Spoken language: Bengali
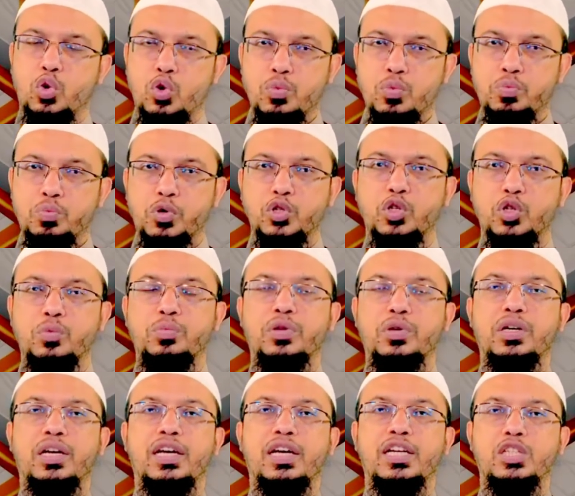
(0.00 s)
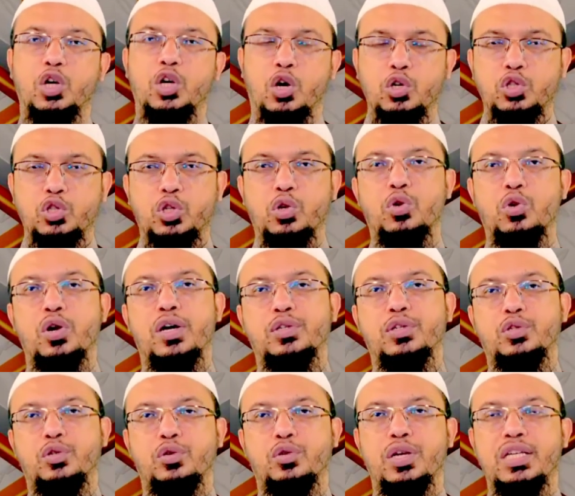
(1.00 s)
তরুণ প্রজন্মকে ধ্বংস
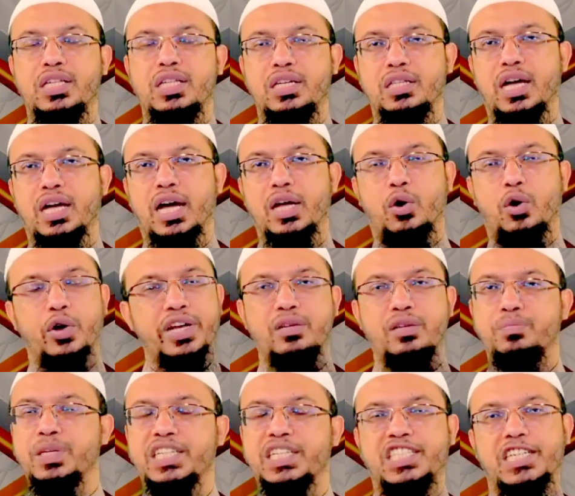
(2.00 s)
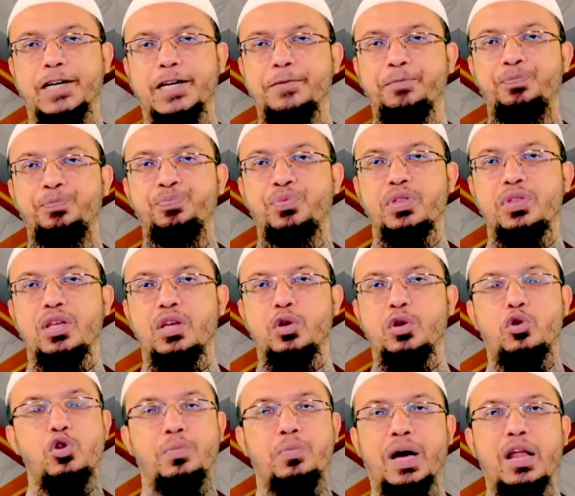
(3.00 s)
করার জন্য এদের দায় অনেক বেশি
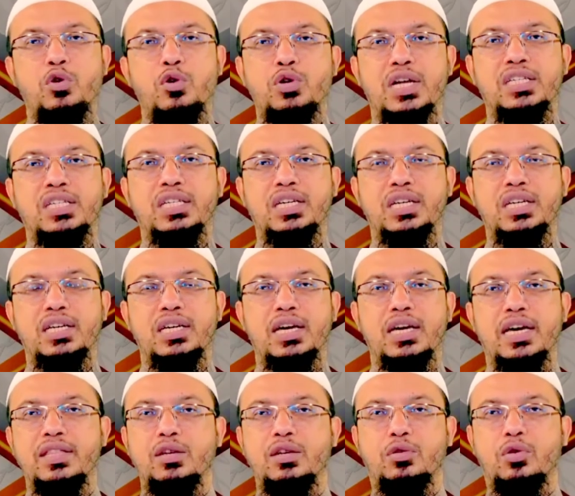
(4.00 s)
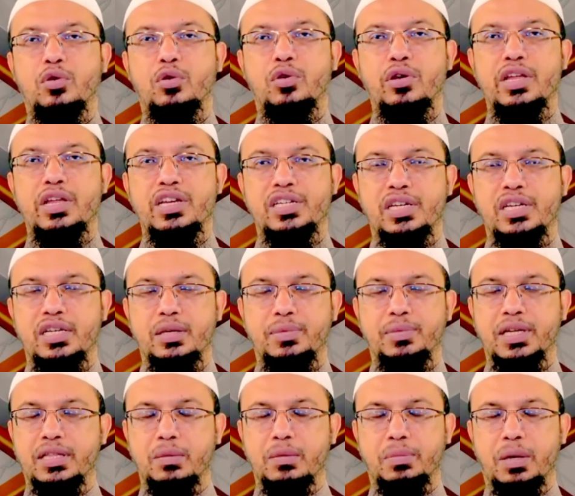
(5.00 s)
কোনো ভালো কাজে এদের কোনো
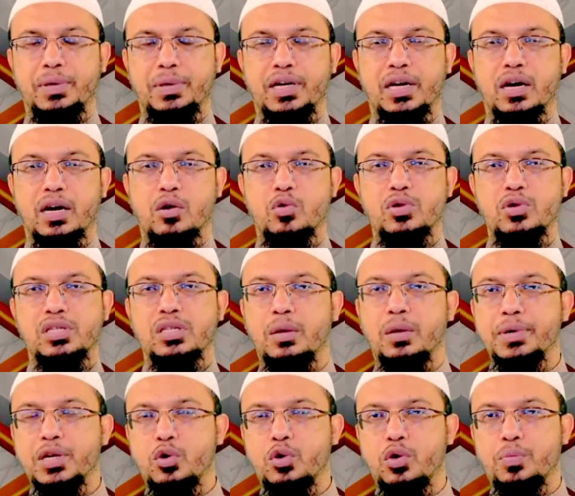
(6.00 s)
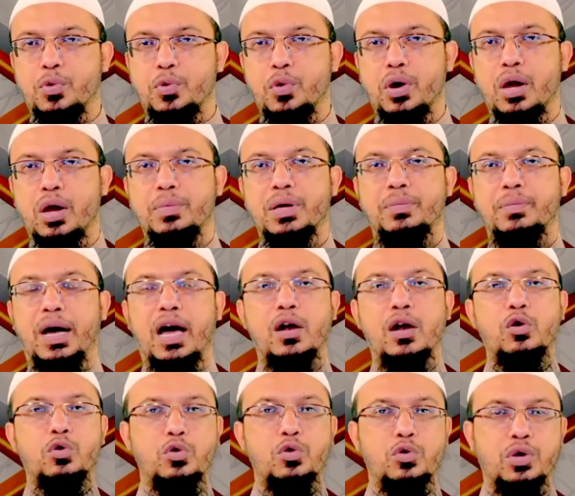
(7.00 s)
ইনিশিয়েটিভ দেখতে পাবেন না কোনো ইসলামিক কোনো প্রোগ্রামে
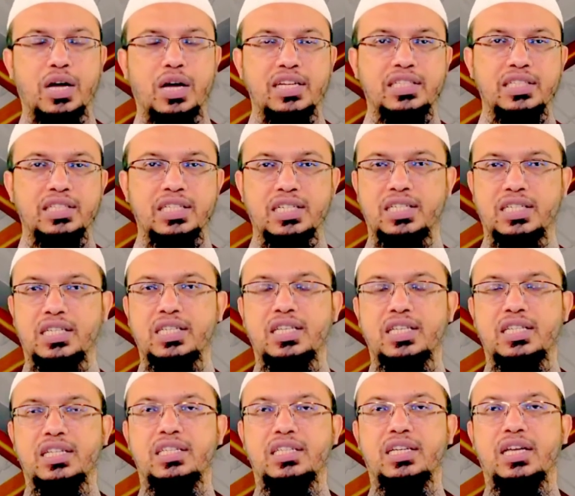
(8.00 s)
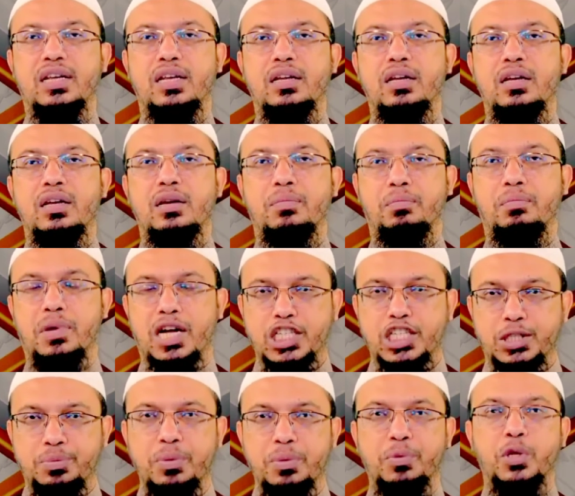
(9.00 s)
ভালো কোনো কাজে যেটার সাথে এদেশের
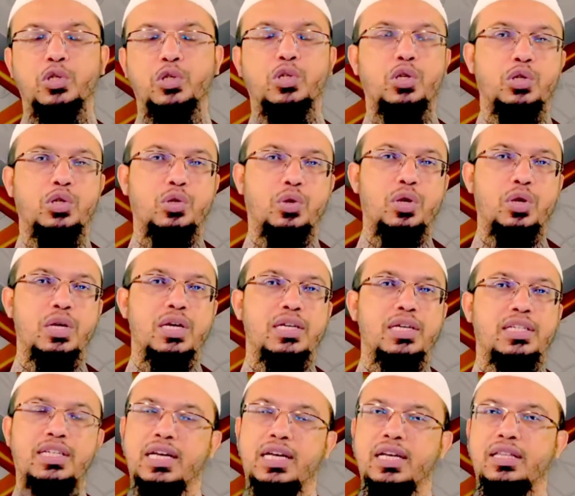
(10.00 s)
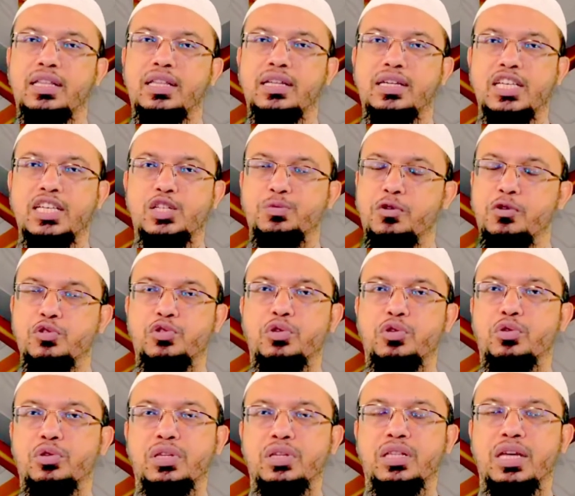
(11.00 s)
মাস পিপল জড়িত সেখানে তাদেরকে
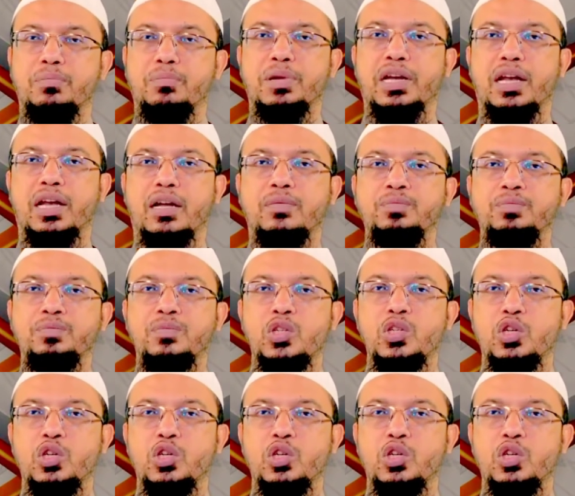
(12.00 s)
স্পন্সর করতে দেখবেন না